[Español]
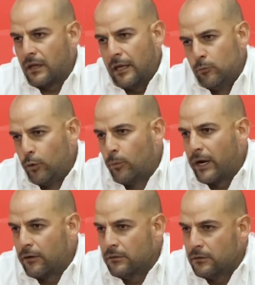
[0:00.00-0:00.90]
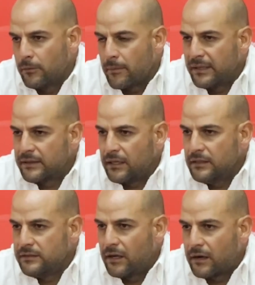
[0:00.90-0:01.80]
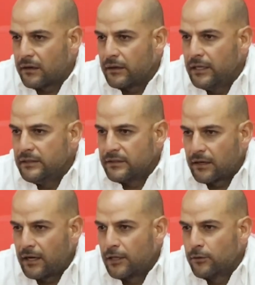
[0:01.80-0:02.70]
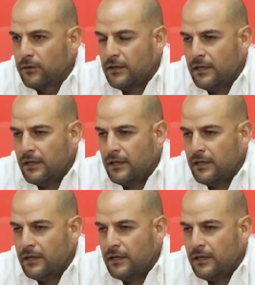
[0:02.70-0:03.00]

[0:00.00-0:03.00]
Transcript: es muy bueno, obviamente, iniciar, iniciar ganando.